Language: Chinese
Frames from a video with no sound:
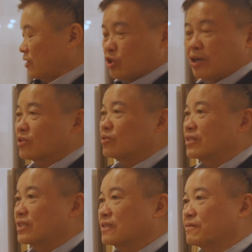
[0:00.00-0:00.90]
创创作
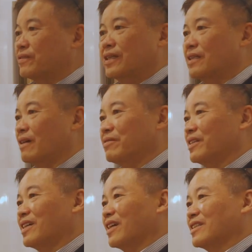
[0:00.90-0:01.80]
力是非常
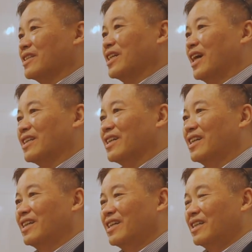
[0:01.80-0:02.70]
非常的强的。
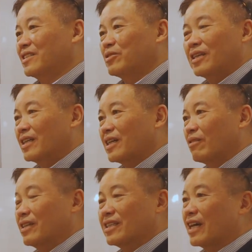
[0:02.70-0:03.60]
是，虽然早
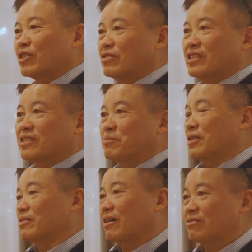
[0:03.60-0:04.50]
年他都一直没
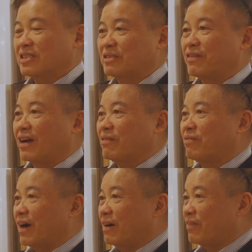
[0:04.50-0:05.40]
有到西方
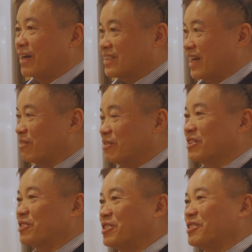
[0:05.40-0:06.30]
发发展或
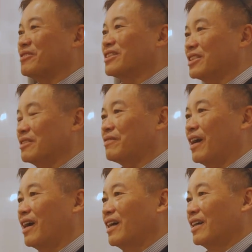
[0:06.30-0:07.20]
者去过西
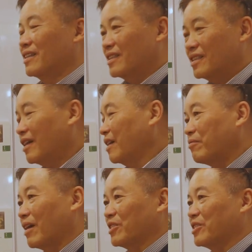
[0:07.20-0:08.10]
方，他是很
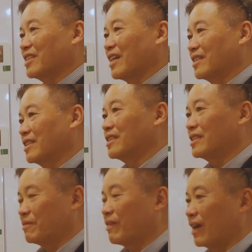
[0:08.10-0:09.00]
晚期才去
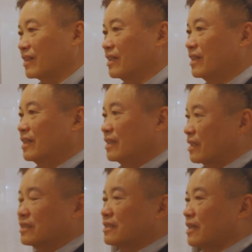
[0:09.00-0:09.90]
西方的。嗯，
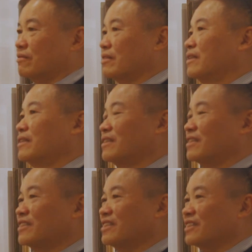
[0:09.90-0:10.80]
但是早年
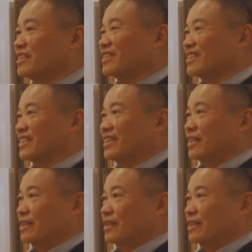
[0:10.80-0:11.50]
已经是，